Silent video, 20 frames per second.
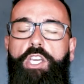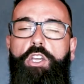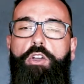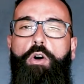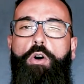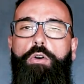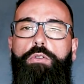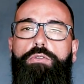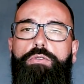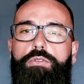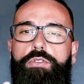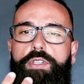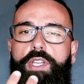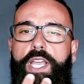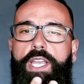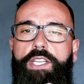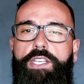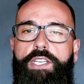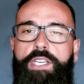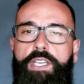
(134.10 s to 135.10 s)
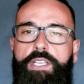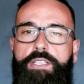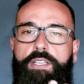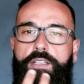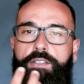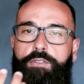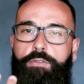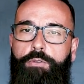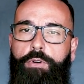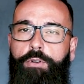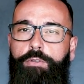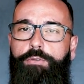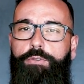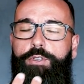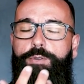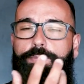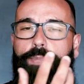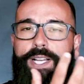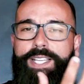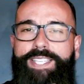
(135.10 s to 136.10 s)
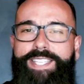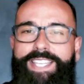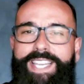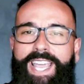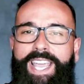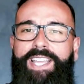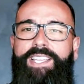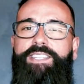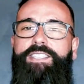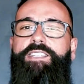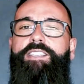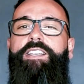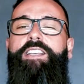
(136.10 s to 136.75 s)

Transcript: que outros dentistas ou outros pacientes